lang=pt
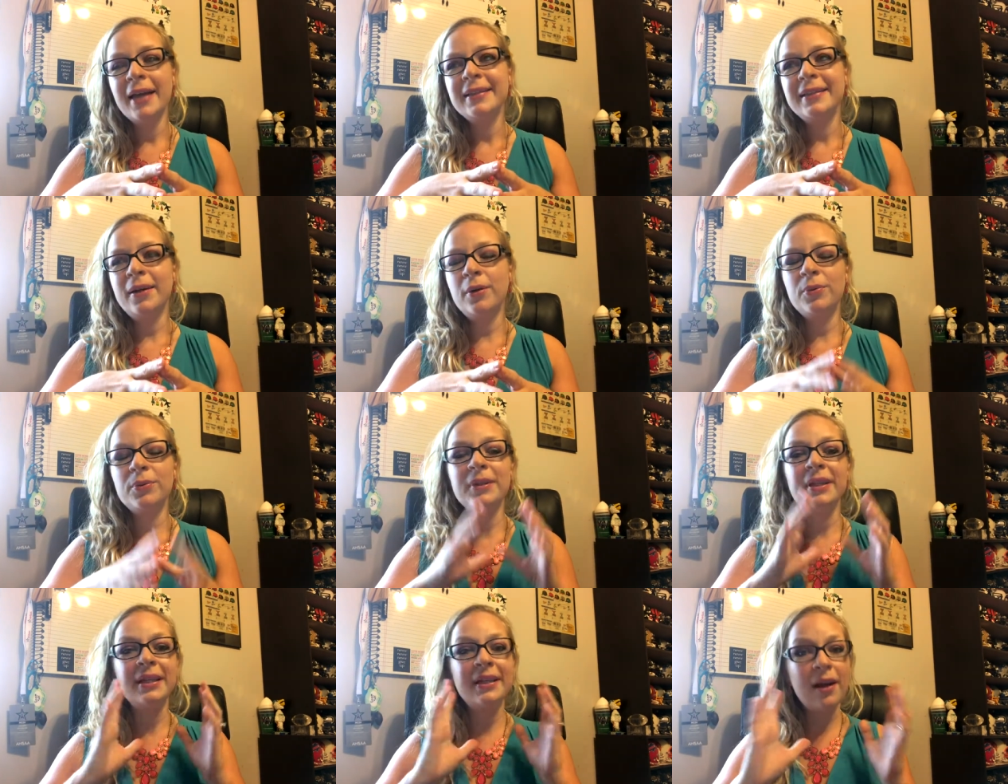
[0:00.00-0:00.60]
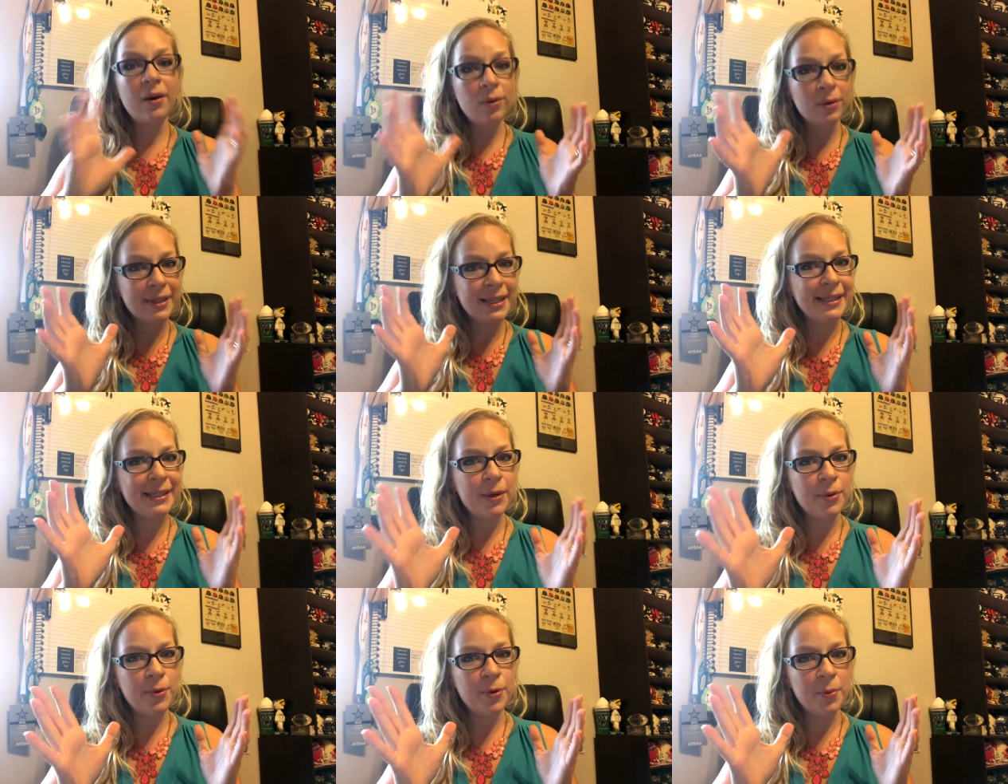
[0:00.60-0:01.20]
então, o que, que
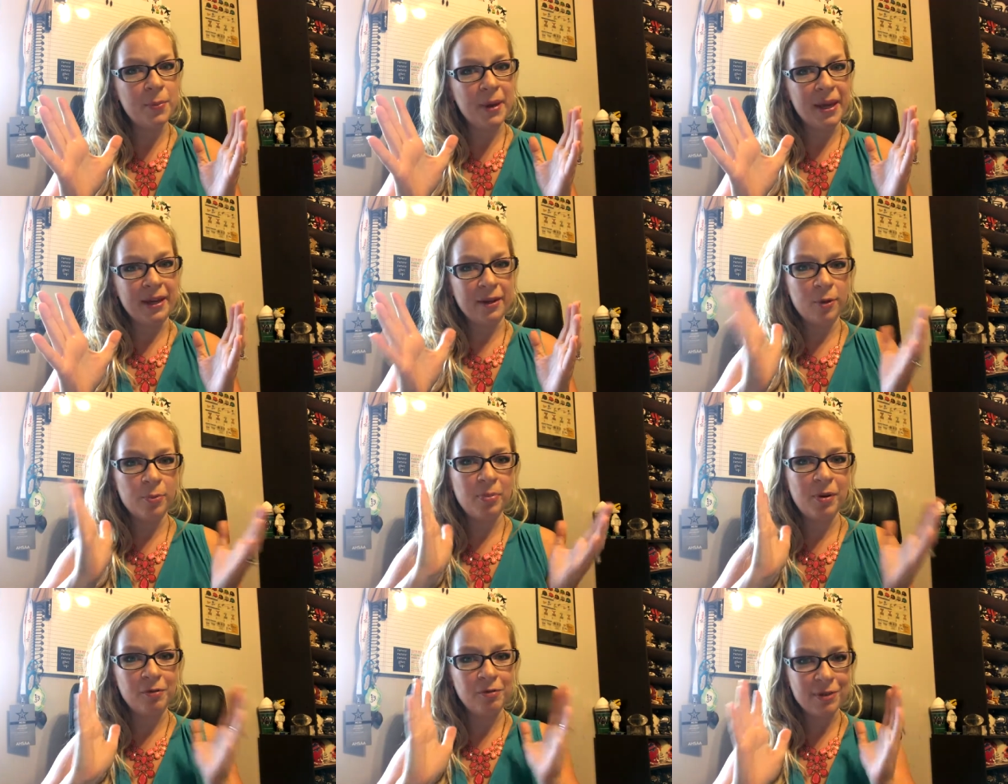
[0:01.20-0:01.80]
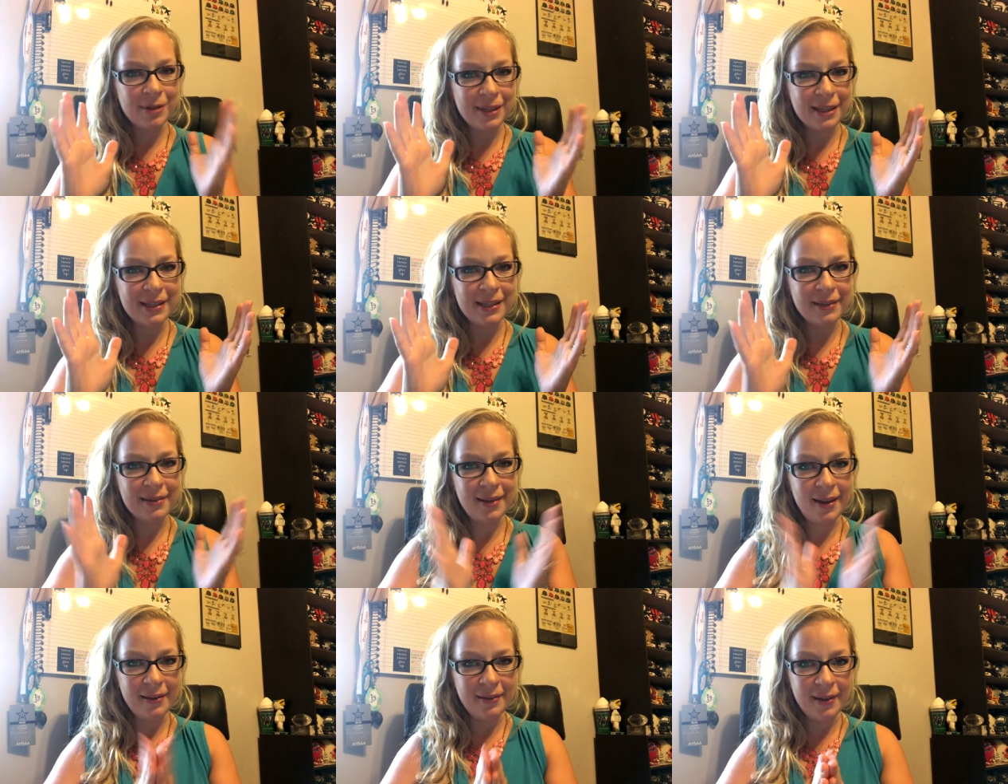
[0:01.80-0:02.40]
aconteceu comigo, para vocês
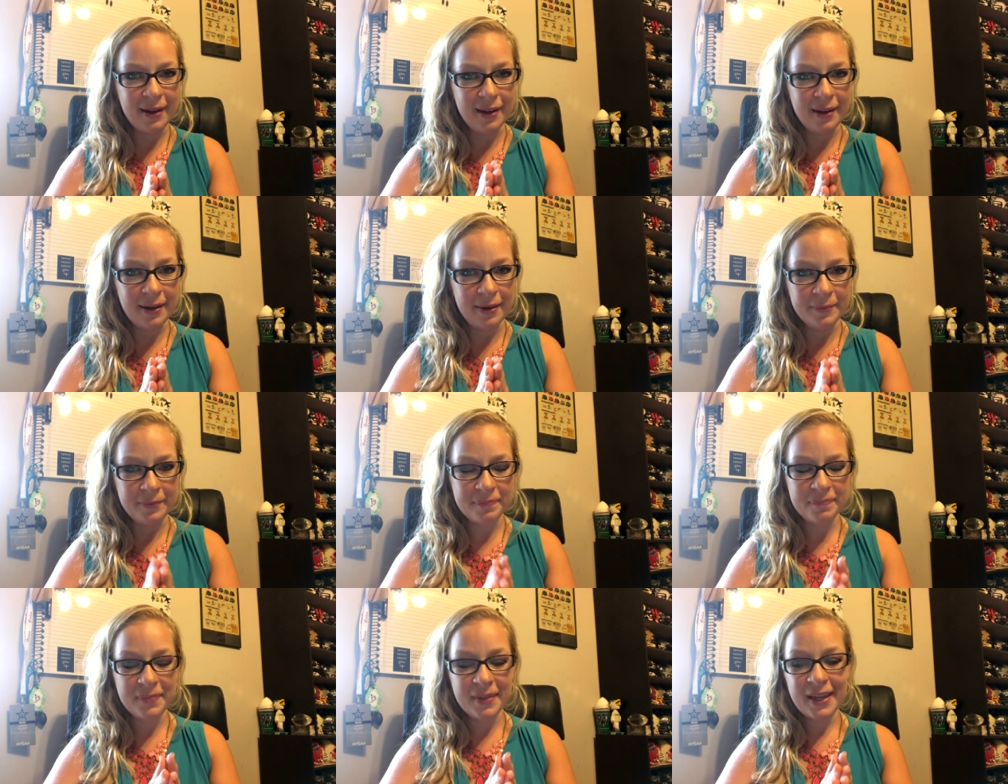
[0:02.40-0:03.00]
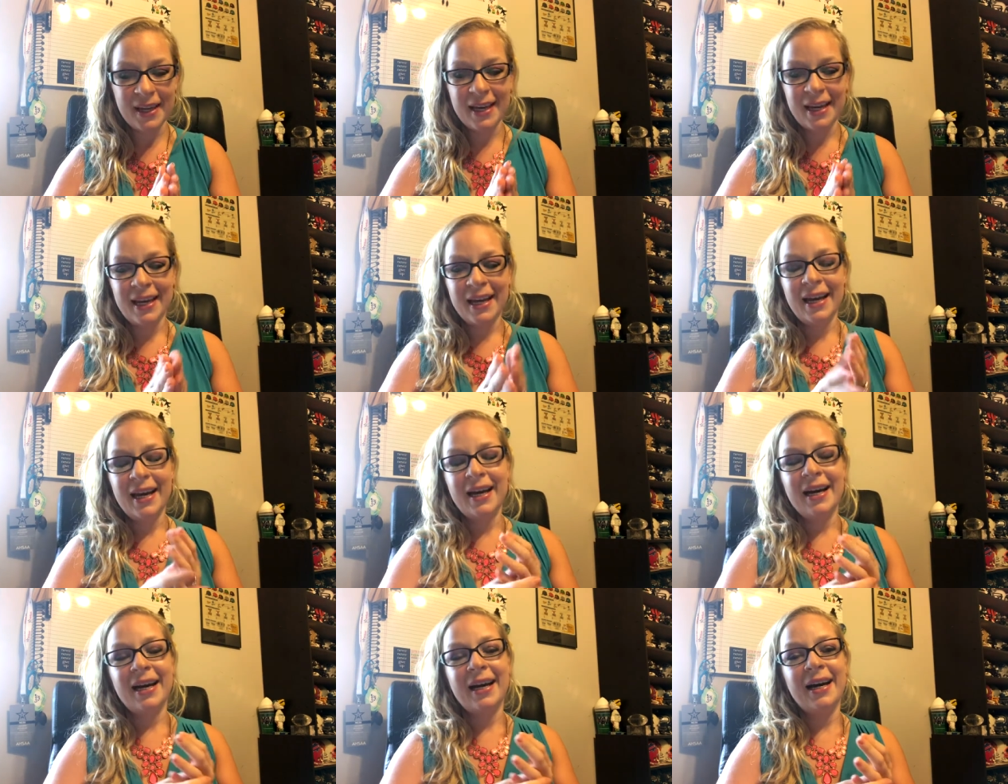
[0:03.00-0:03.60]
entenderem?
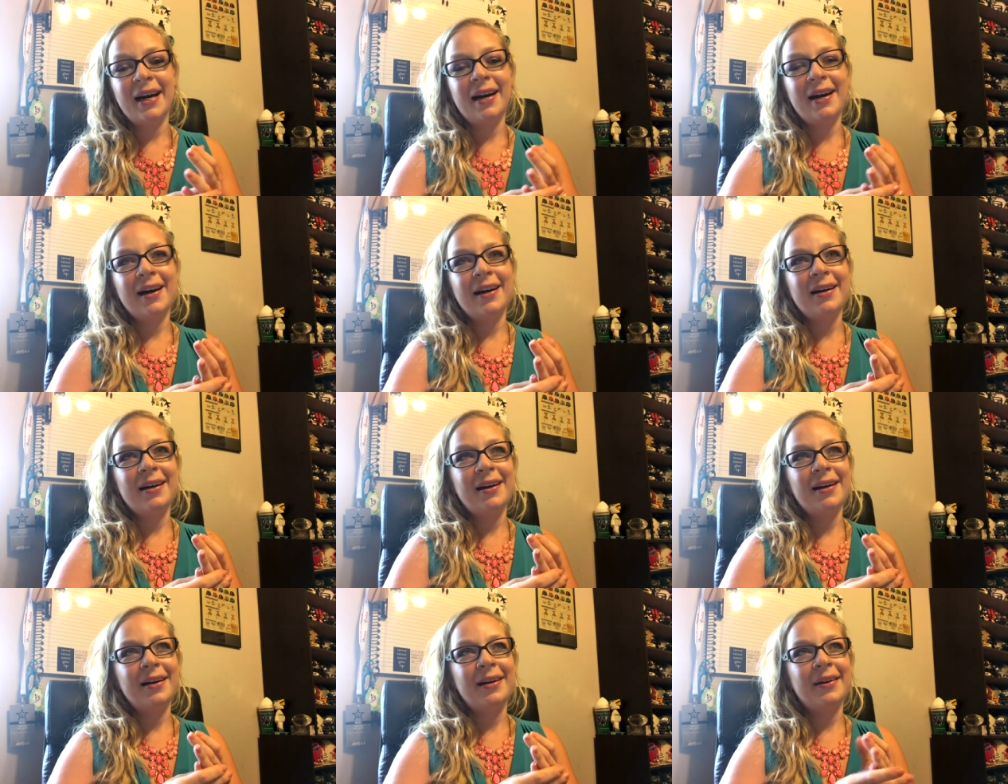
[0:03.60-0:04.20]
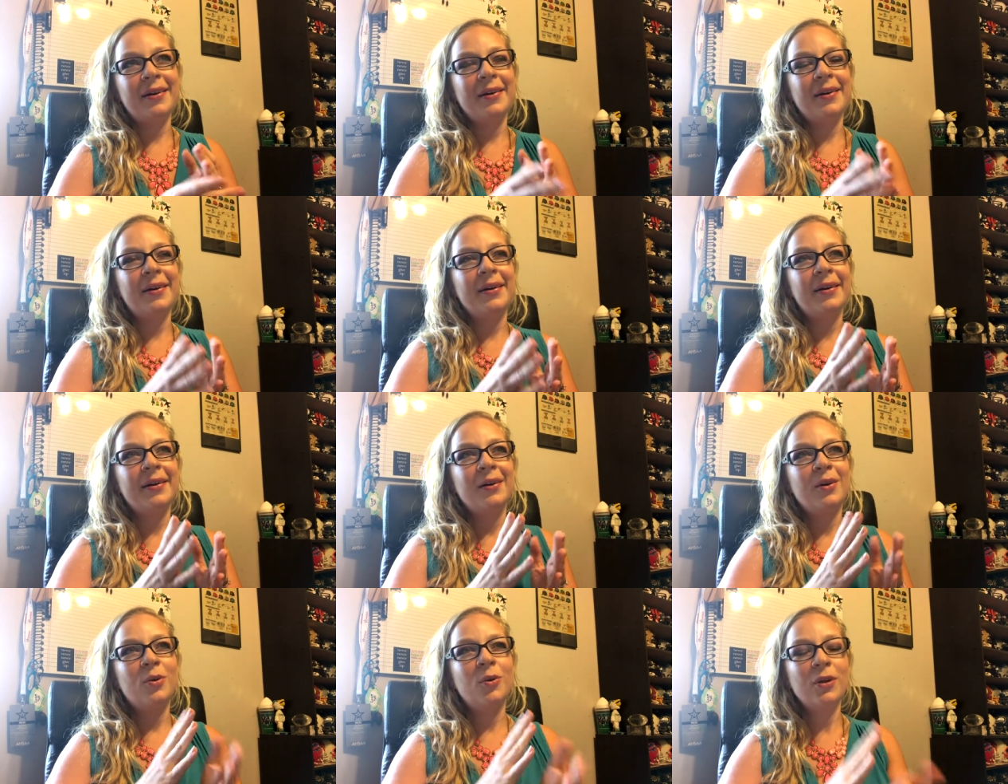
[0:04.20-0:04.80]

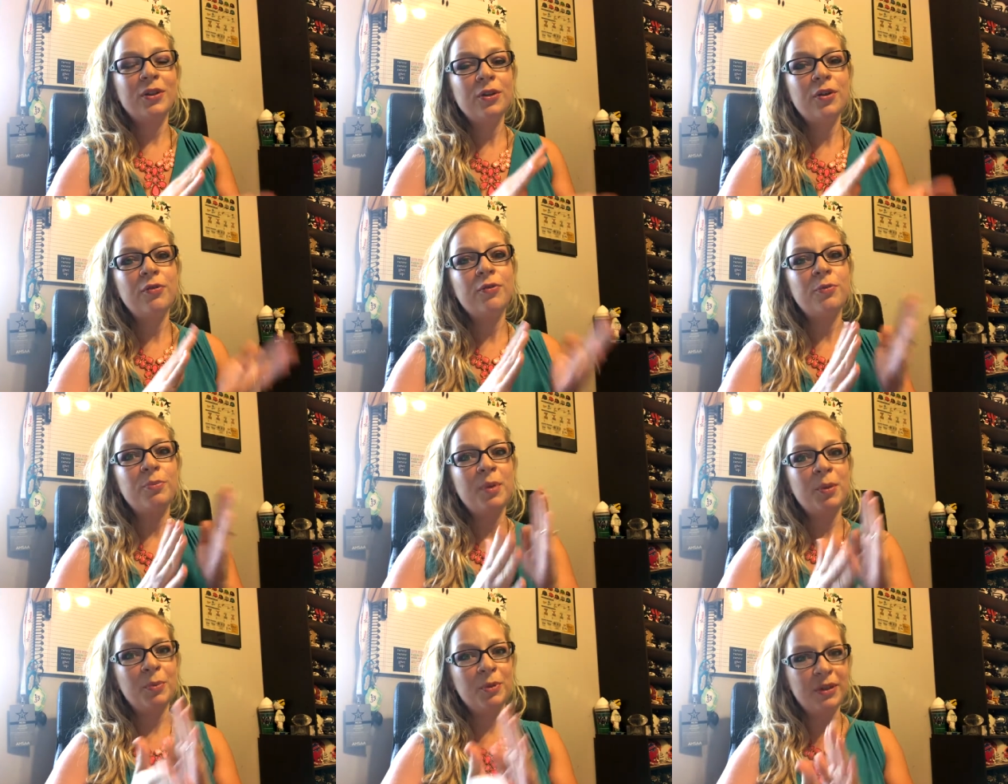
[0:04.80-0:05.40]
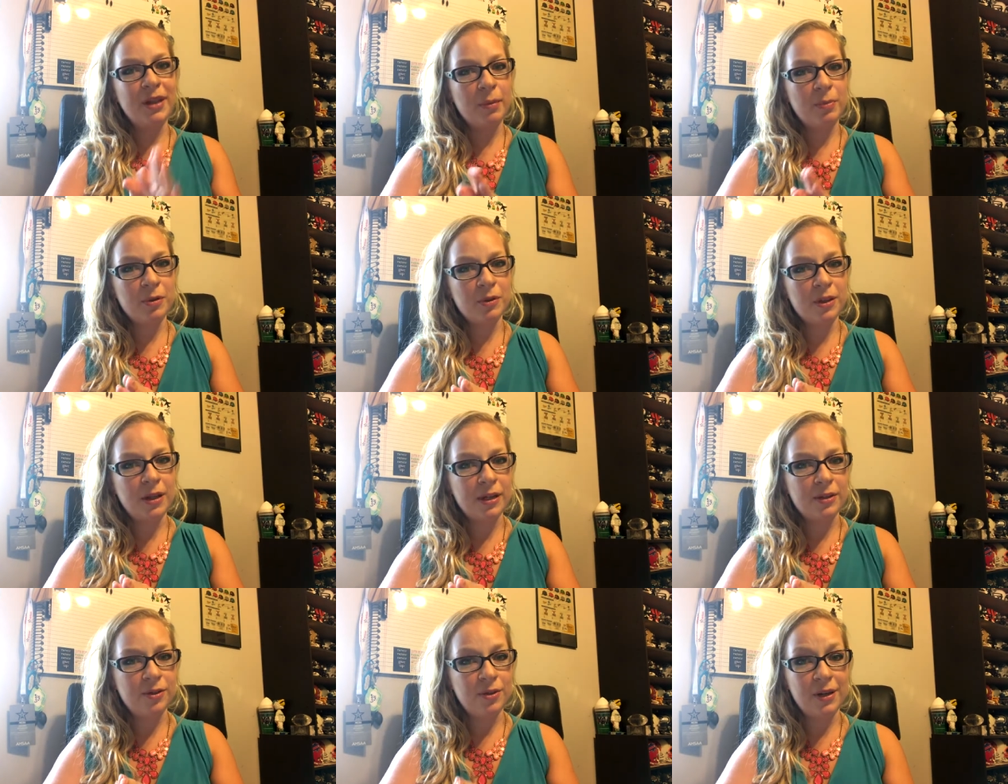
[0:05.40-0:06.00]
Uh, quando eu me mudei para os
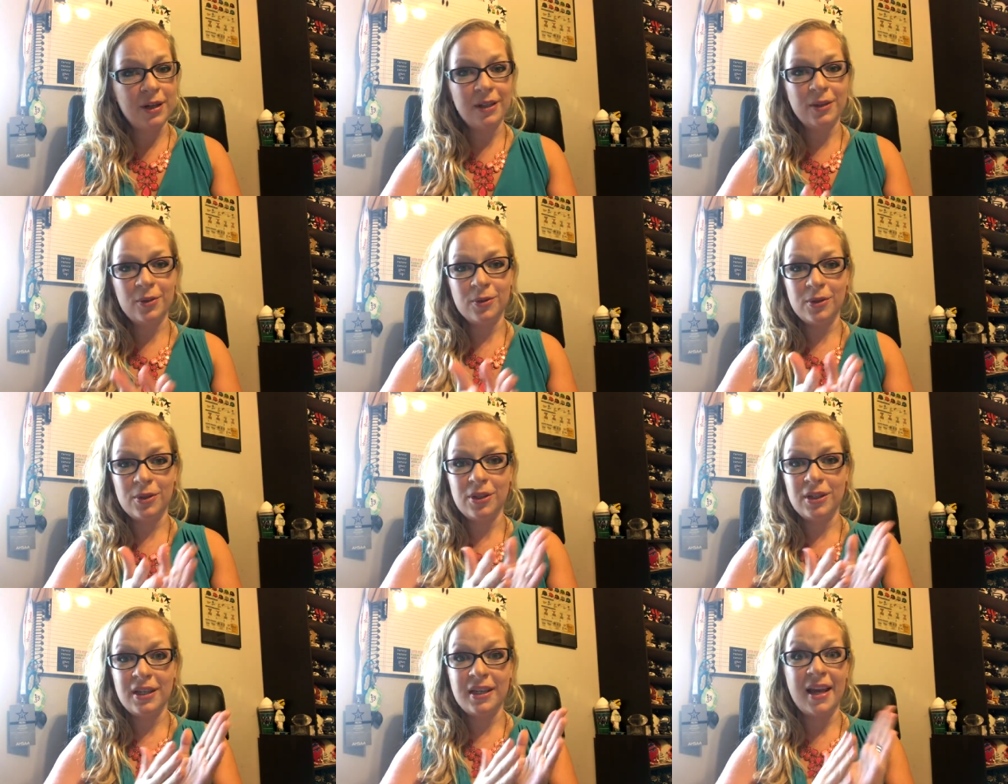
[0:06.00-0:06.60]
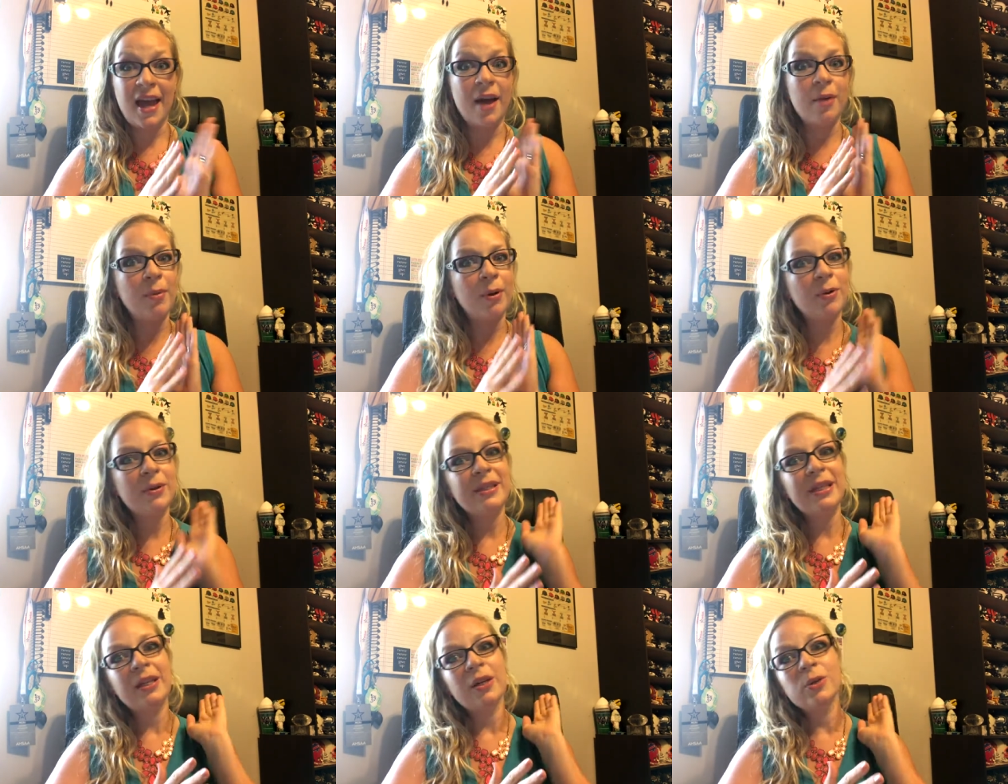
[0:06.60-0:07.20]
Estados Unidos, que era uma
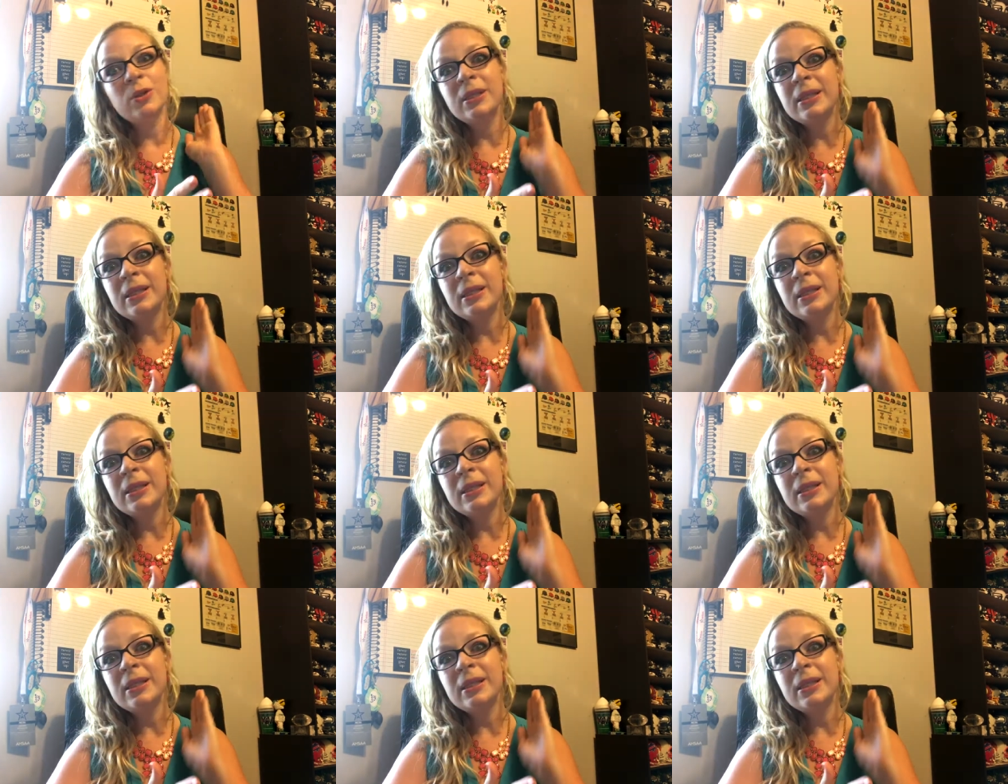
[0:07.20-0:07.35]
coisa que eu